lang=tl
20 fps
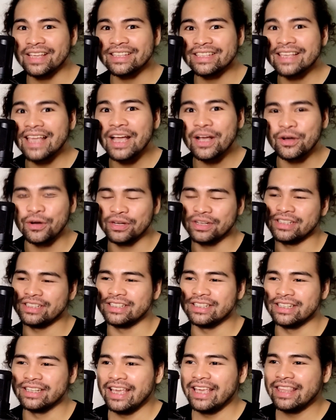Second,
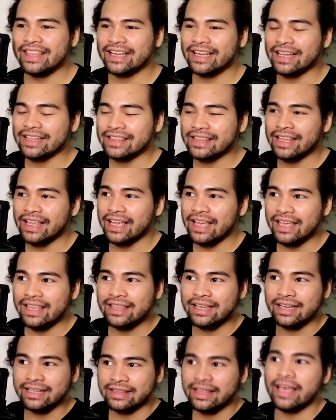in the cat in
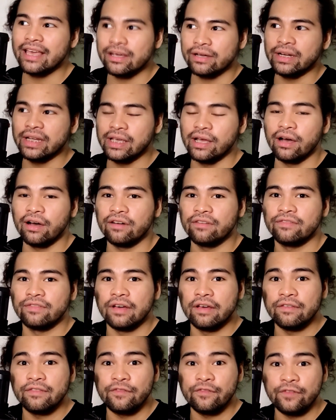the category
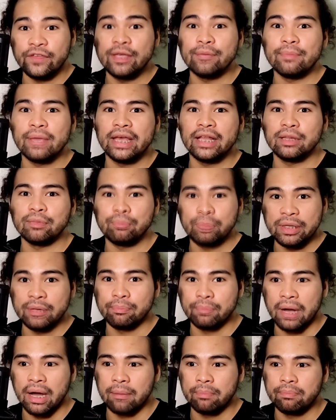of female
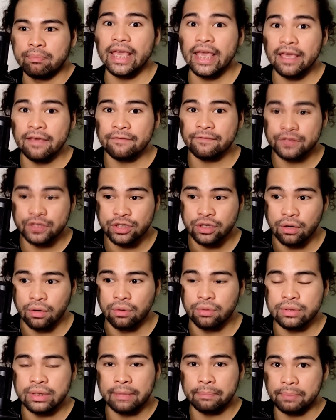P-pop, if
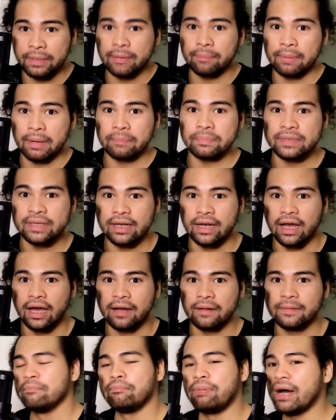so, na P-pop
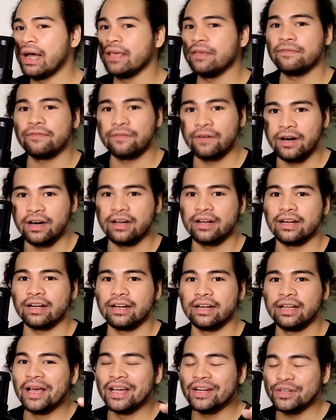sila. By
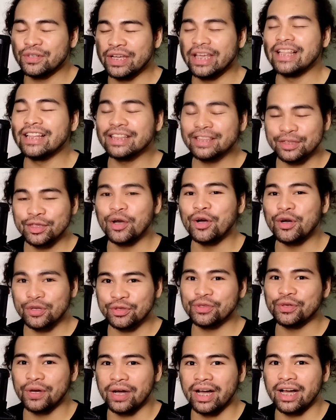far, real talk
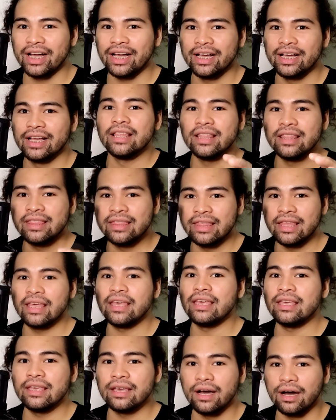to ah,
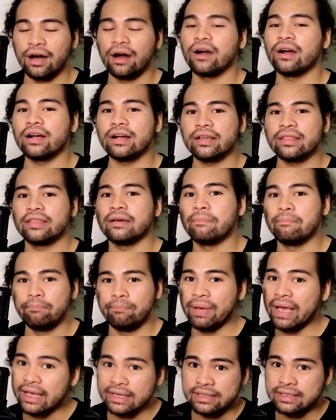they are the
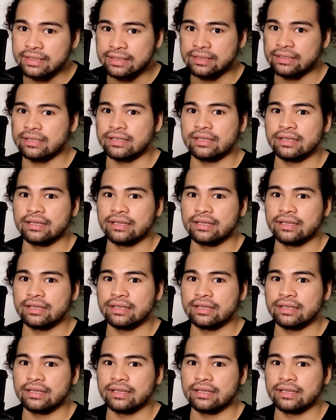best